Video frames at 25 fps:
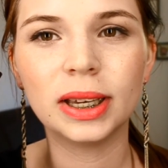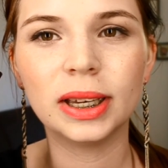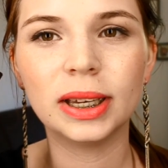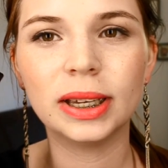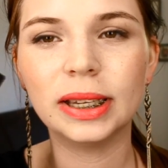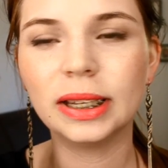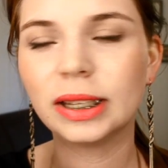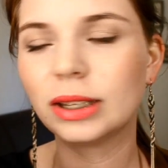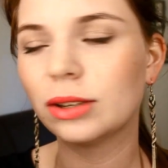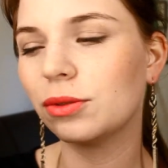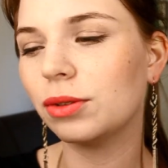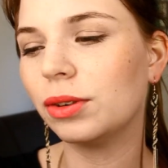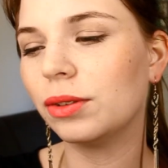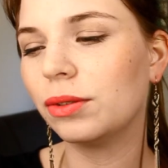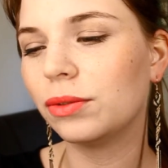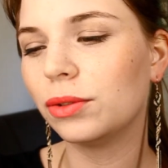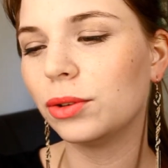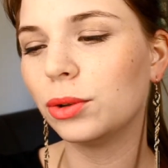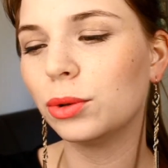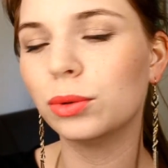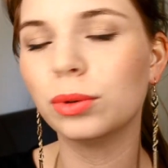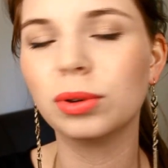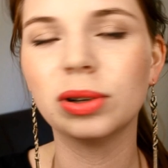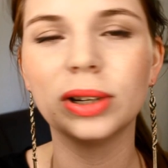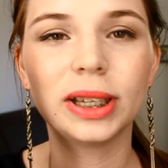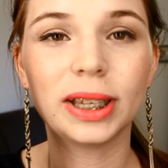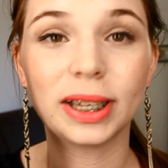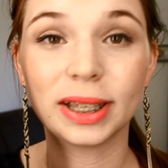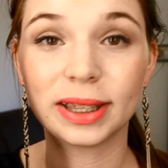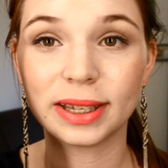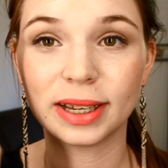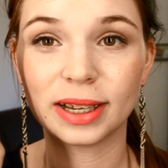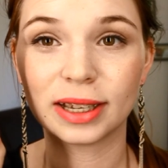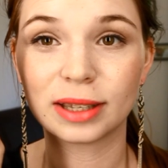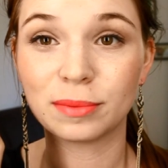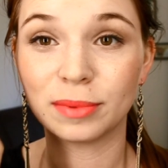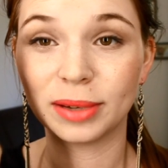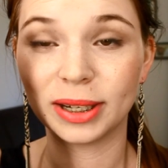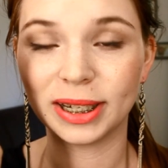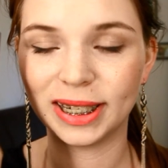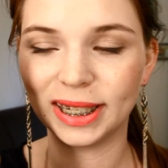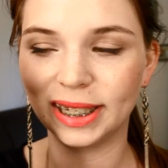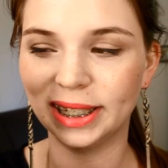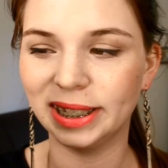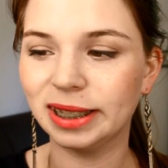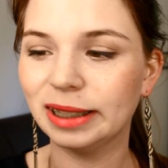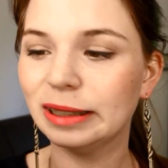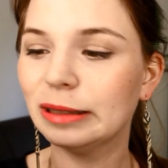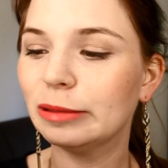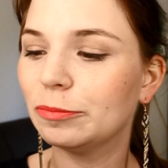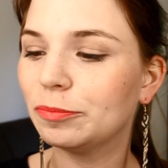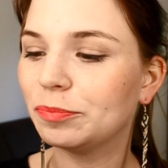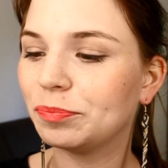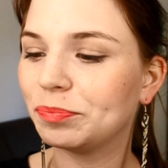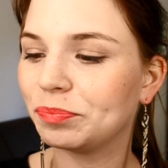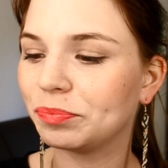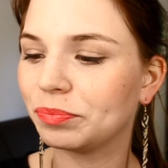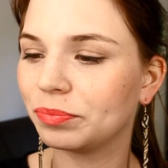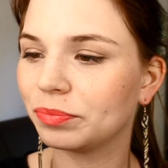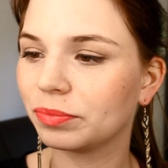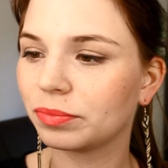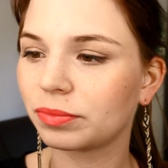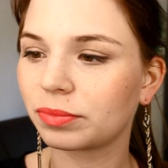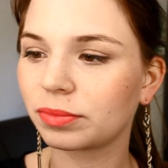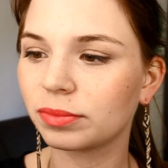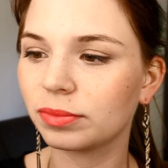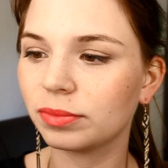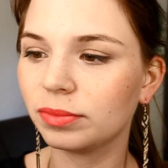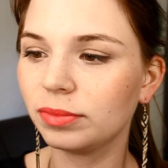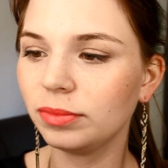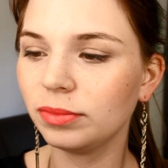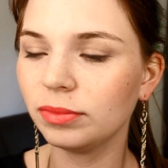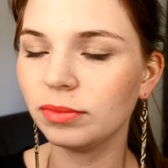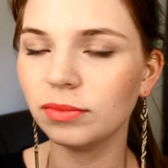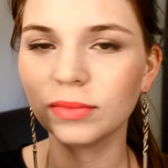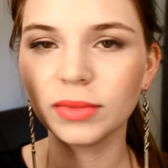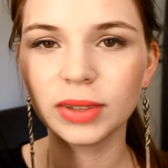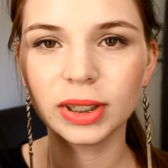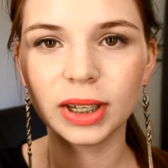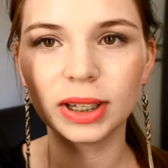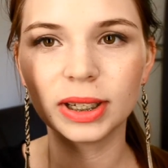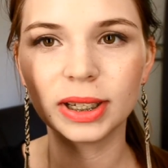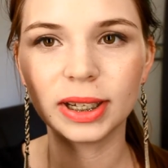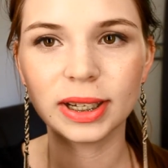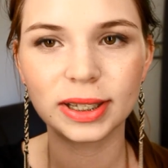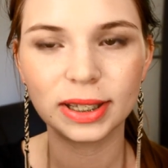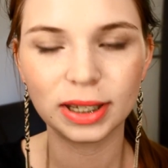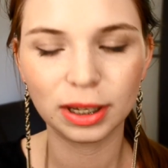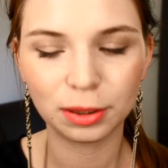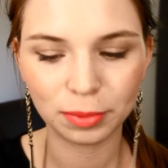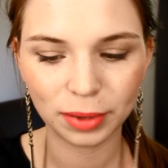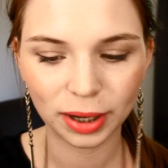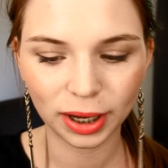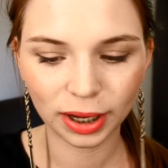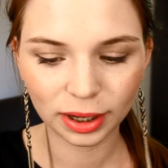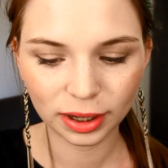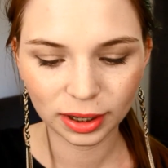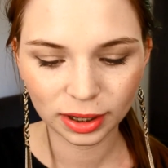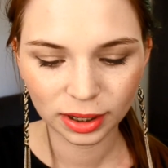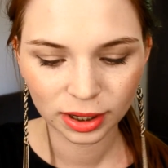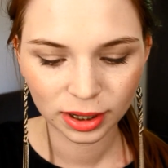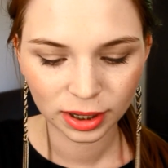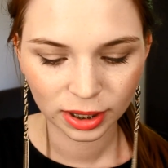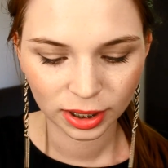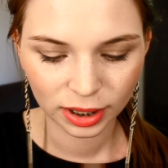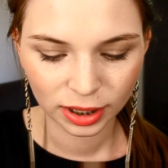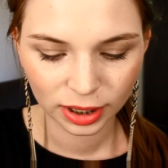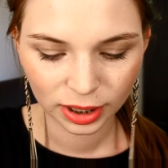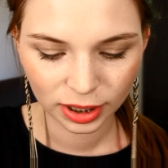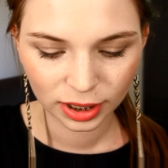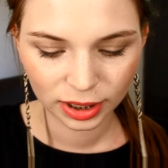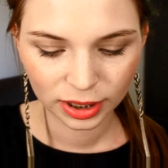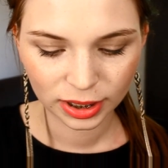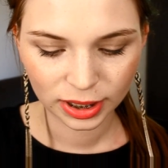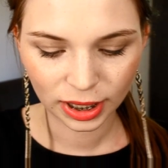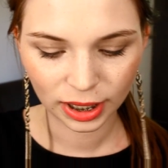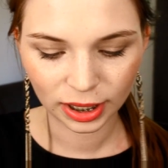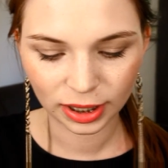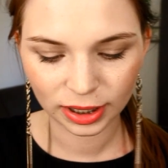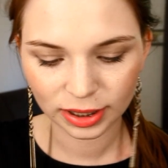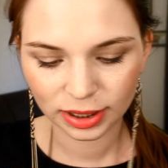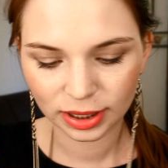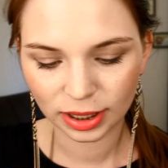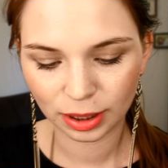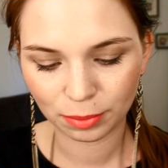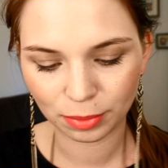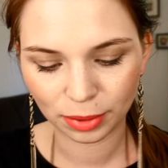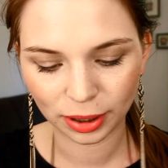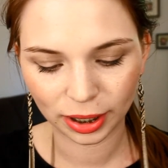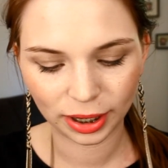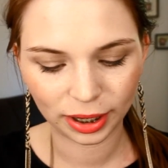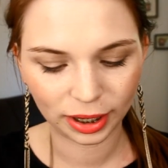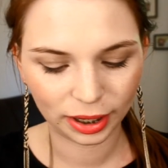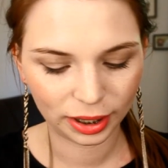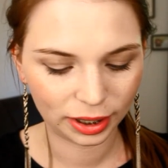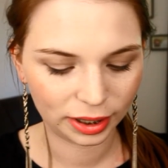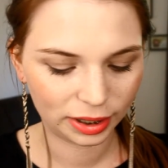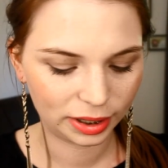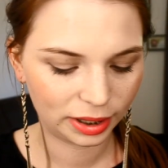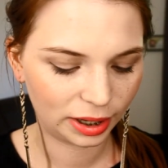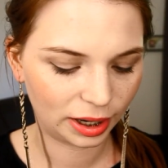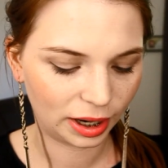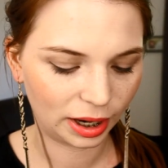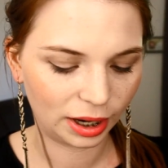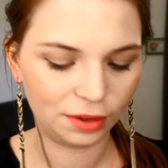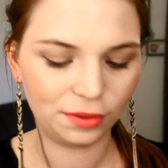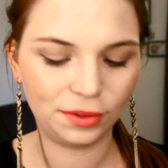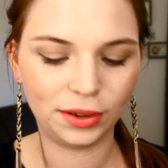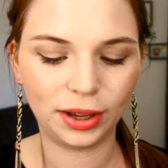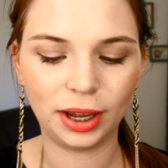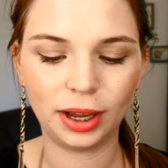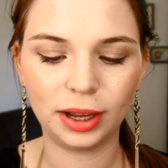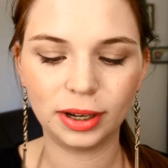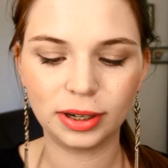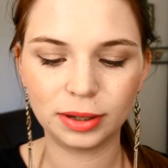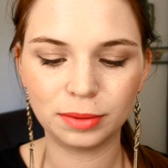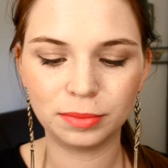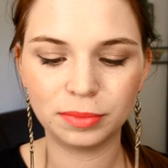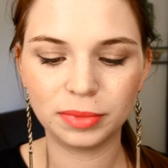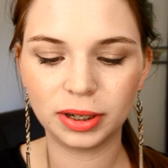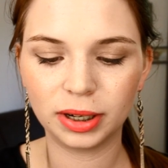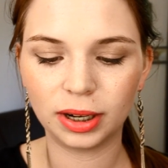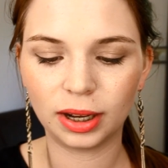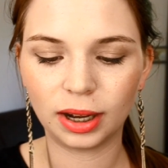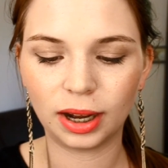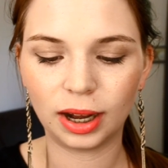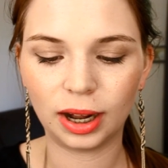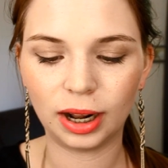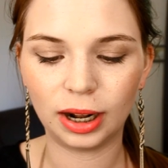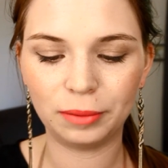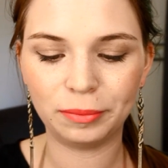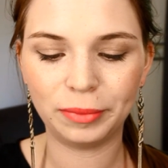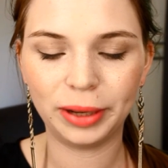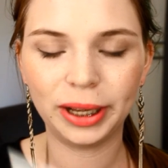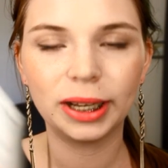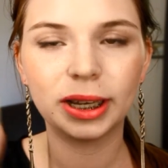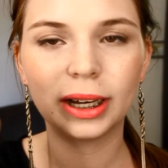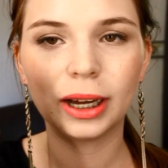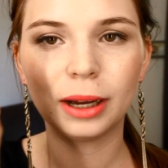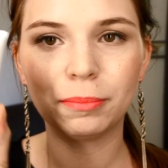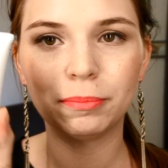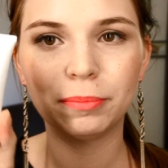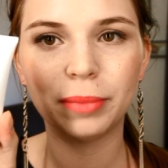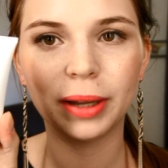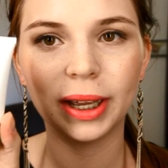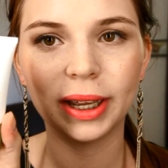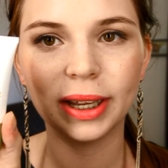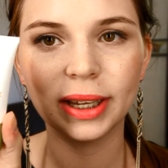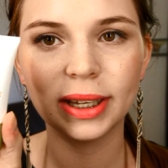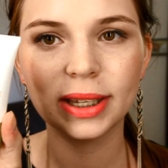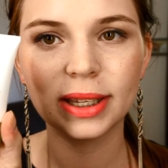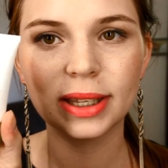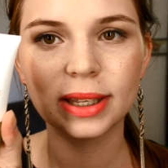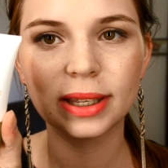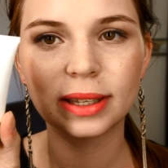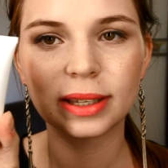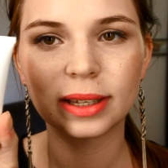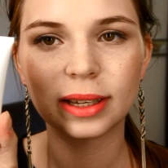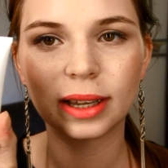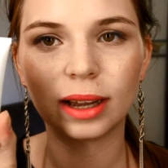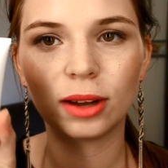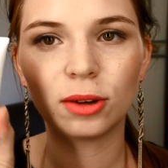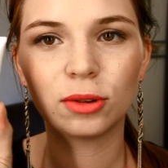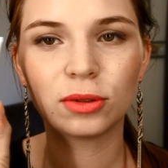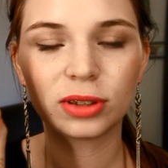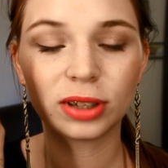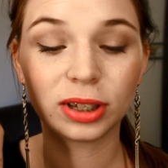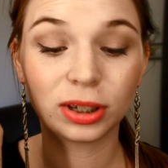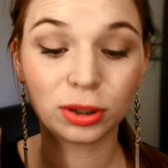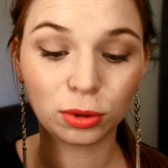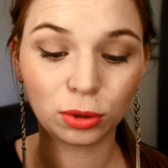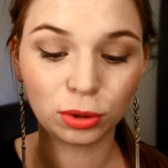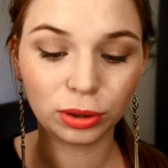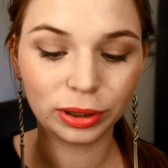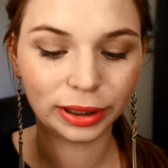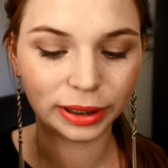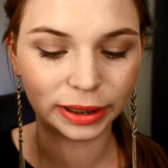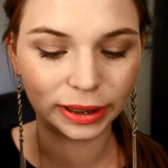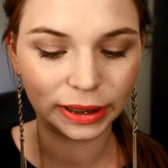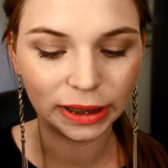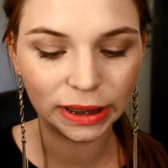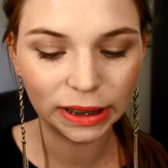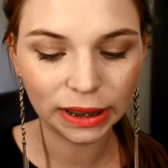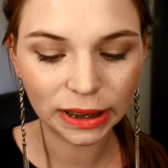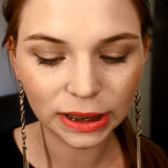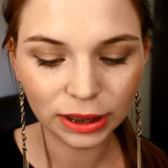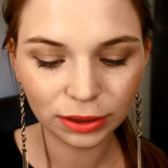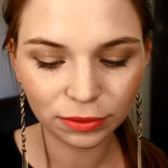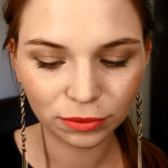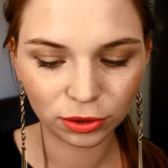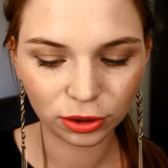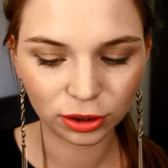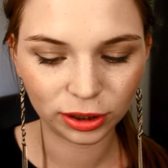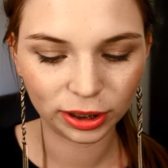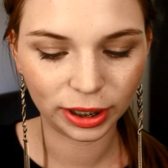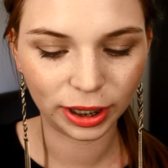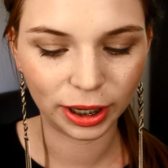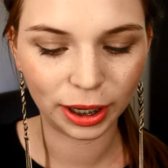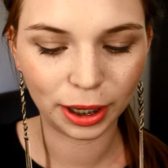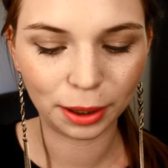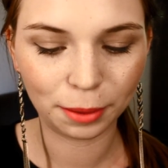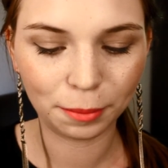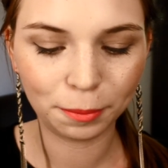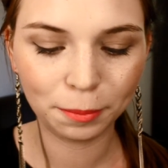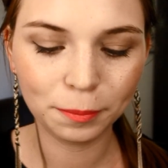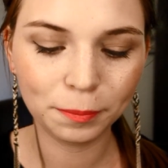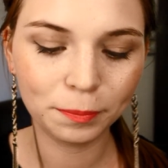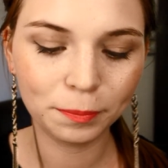Ich reviewe jetzt erstmal den. Der ist dabei. Dann ist dabei die Alverde Mineral Make-up Base aus der Drogerie von DM.